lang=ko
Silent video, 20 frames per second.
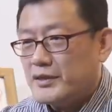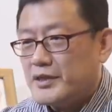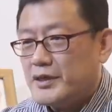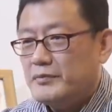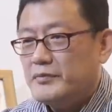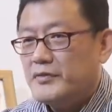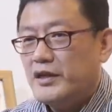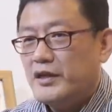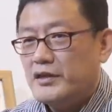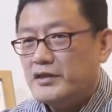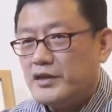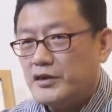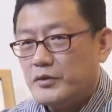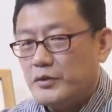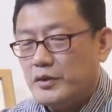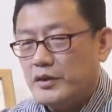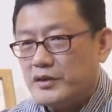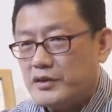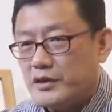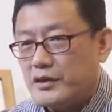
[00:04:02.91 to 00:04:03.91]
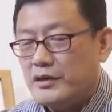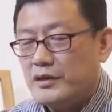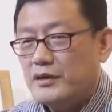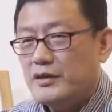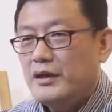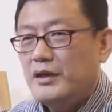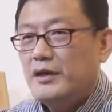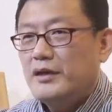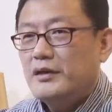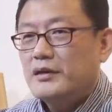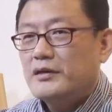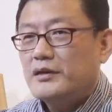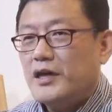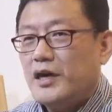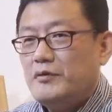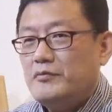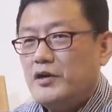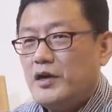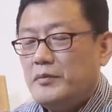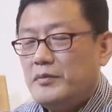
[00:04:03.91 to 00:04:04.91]
참나의 작용이더라
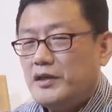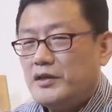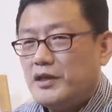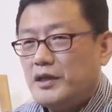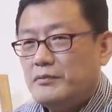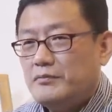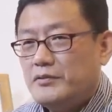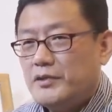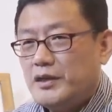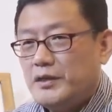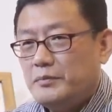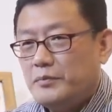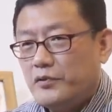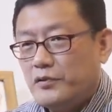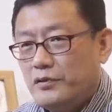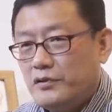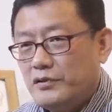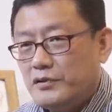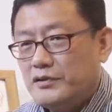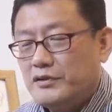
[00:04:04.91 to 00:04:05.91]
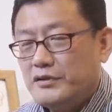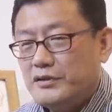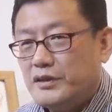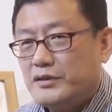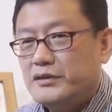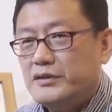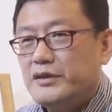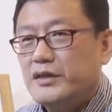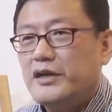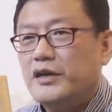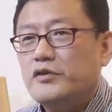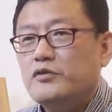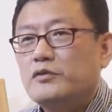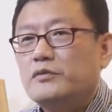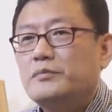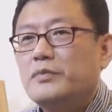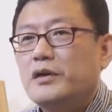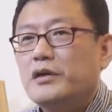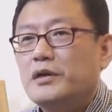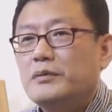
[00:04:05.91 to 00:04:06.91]
나무 아미타불이 뭘 뜻하느냐
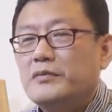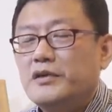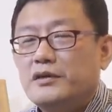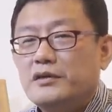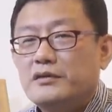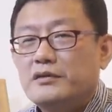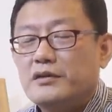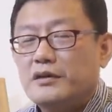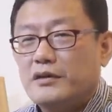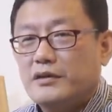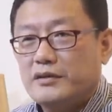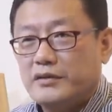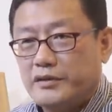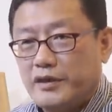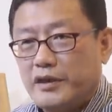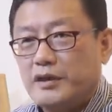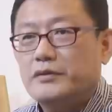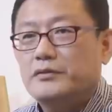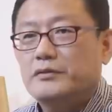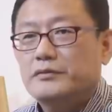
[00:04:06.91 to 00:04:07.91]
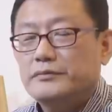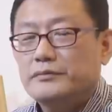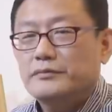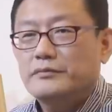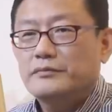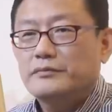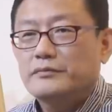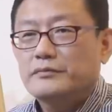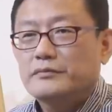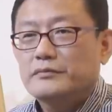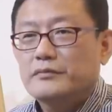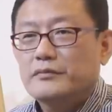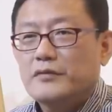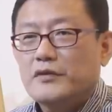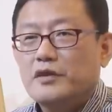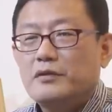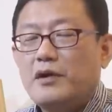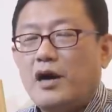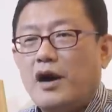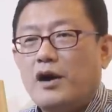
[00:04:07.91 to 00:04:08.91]
육바라밀이더라 그대로
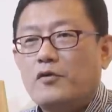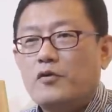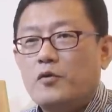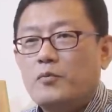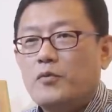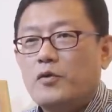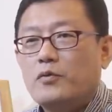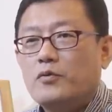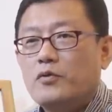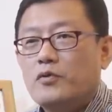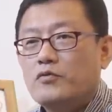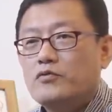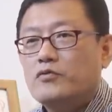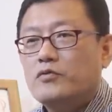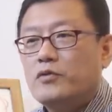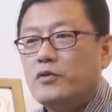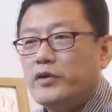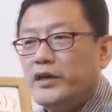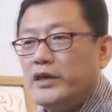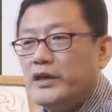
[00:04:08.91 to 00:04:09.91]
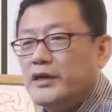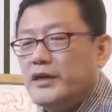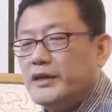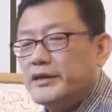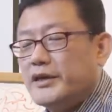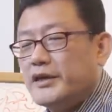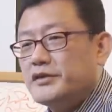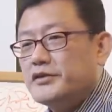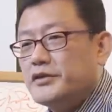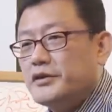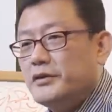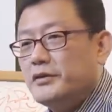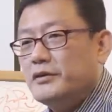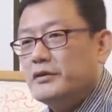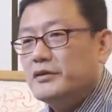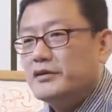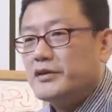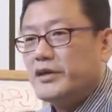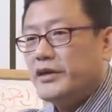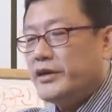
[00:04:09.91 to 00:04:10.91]
어, 아공, 복공, 구공, 인가
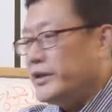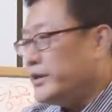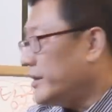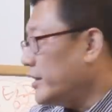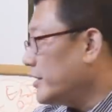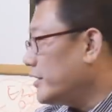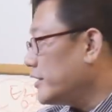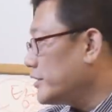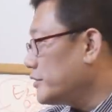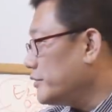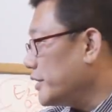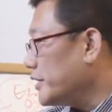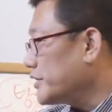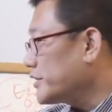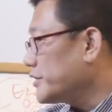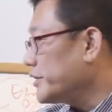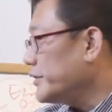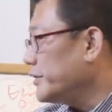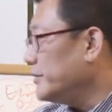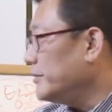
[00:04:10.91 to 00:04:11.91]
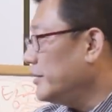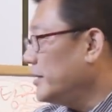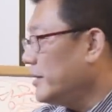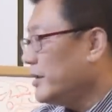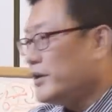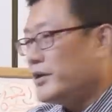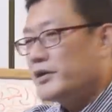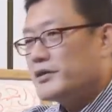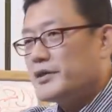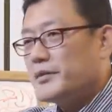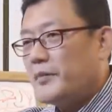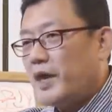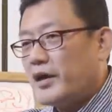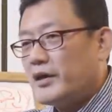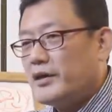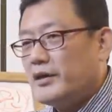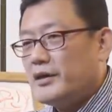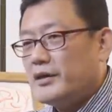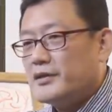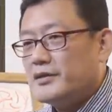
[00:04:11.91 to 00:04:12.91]
됐죠? 자 인가까지 왔어요 자
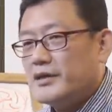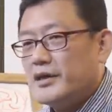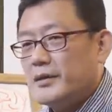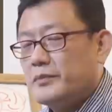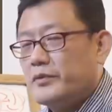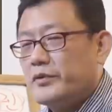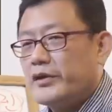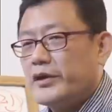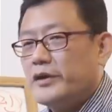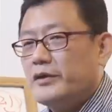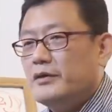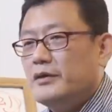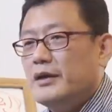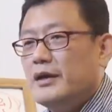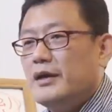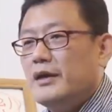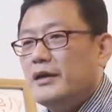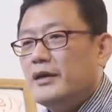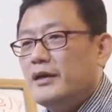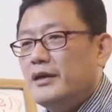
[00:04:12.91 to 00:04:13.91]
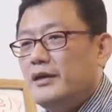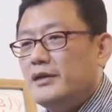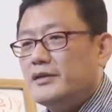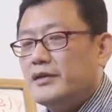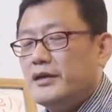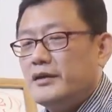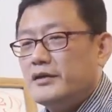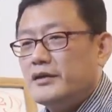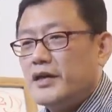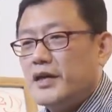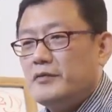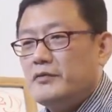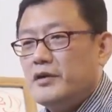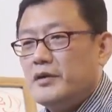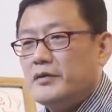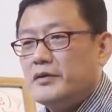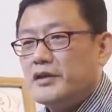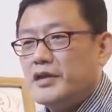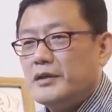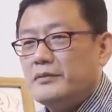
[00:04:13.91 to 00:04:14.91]
막긴까지 가볼게요 일체는 나무
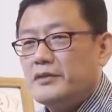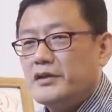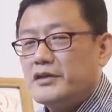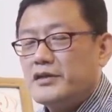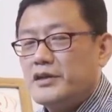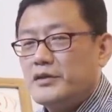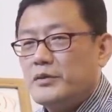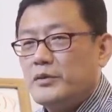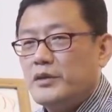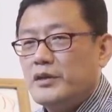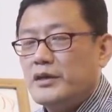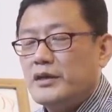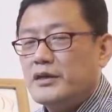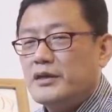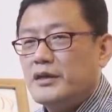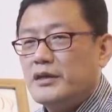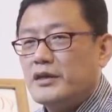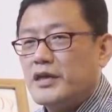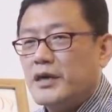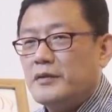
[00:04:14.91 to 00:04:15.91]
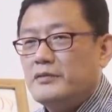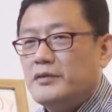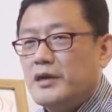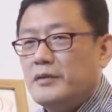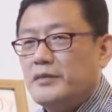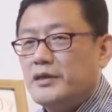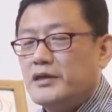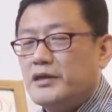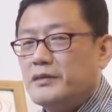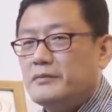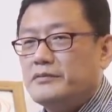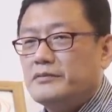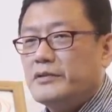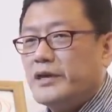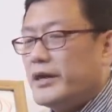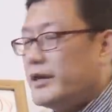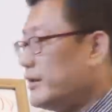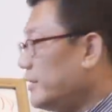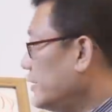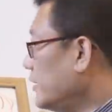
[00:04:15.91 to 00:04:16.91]
아미타불의 작용이니까 나무
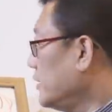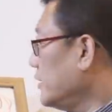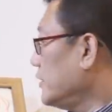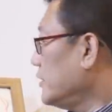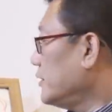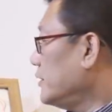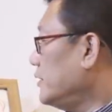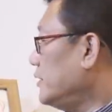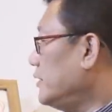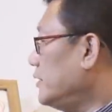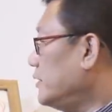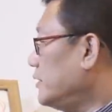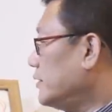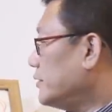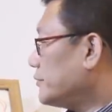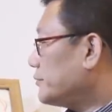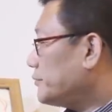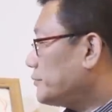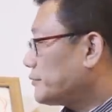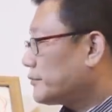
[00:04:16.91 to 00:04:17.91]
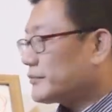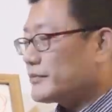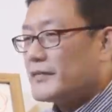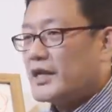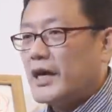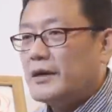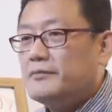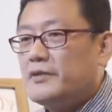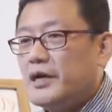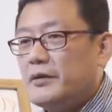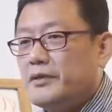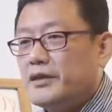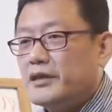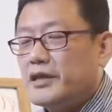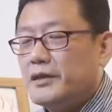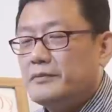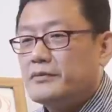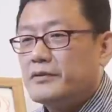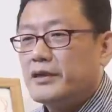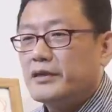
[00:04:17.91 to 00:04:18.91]
아미타불의 이 나무
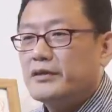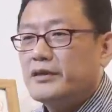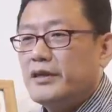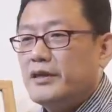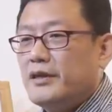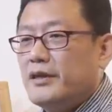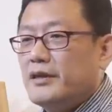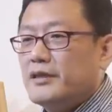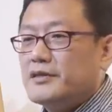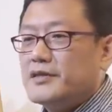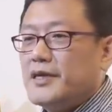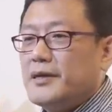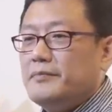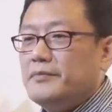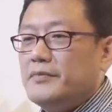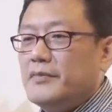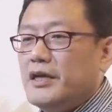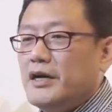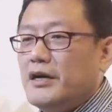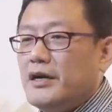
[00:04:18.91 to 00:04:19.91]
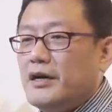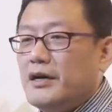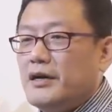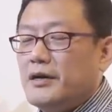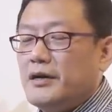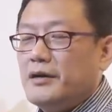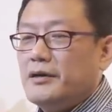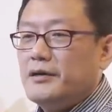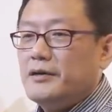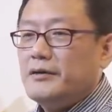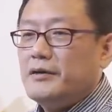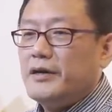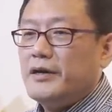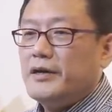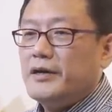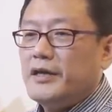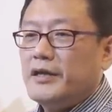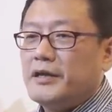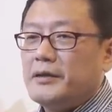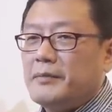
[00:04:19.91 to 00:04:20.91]
아미타불한테
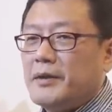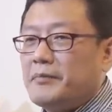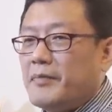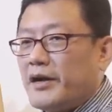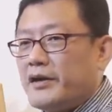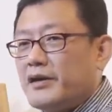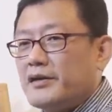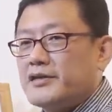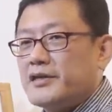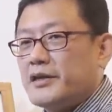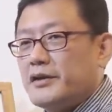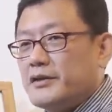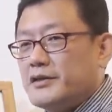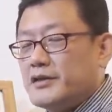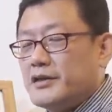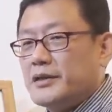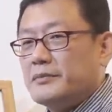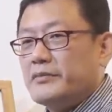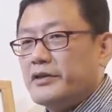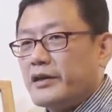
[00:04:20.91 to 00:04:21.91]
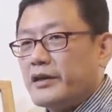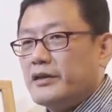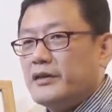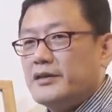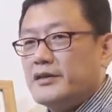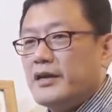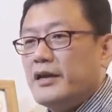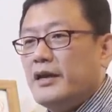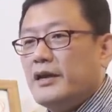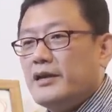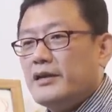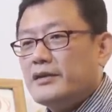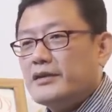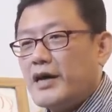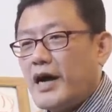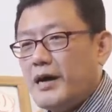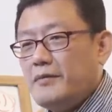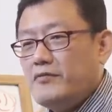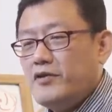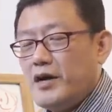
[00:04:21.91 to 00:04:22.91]
참나에다만 맡겼잖아요. 지난번에는 이제
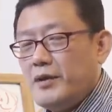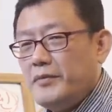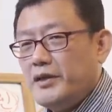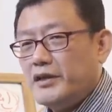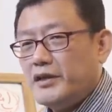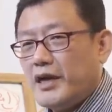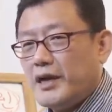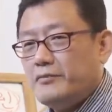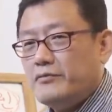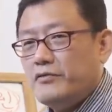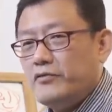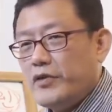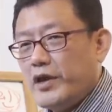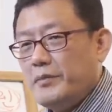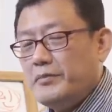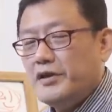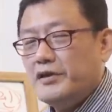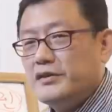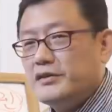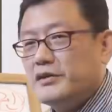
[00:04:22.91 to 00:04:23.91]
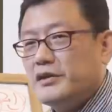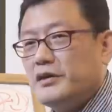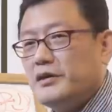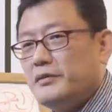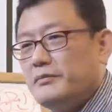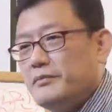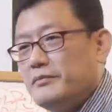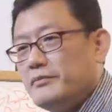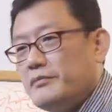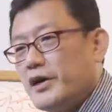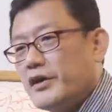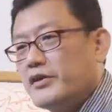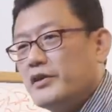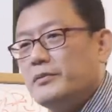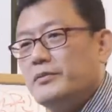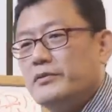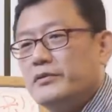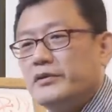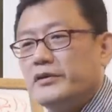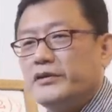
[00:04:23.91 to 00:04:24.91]
나무 아미타불 외면서
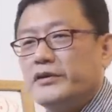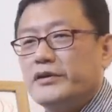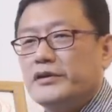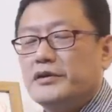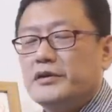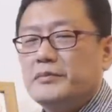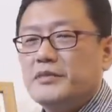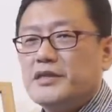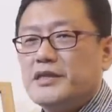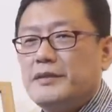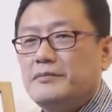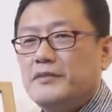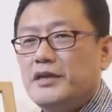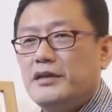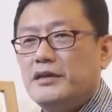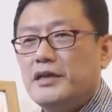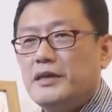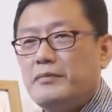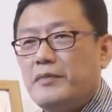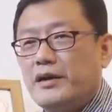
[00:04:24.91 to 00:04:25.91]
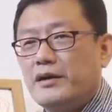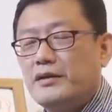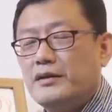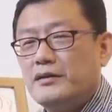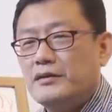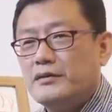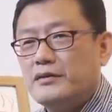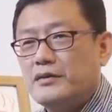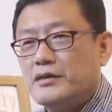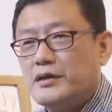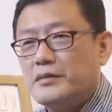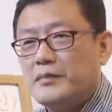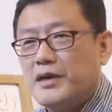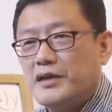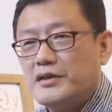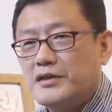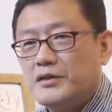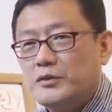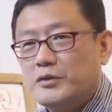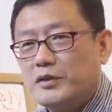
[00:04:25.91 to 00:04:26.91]
맡겨보는 거예요. 그러면 참나한테 맡기는 거랑
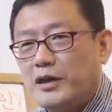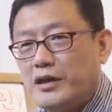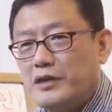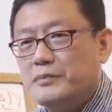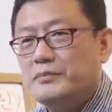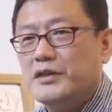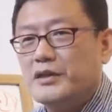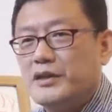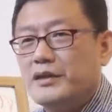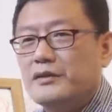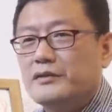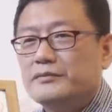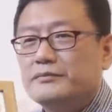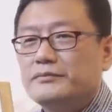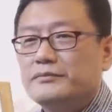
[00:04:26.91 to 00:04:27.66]
맛이 또 다릅니다.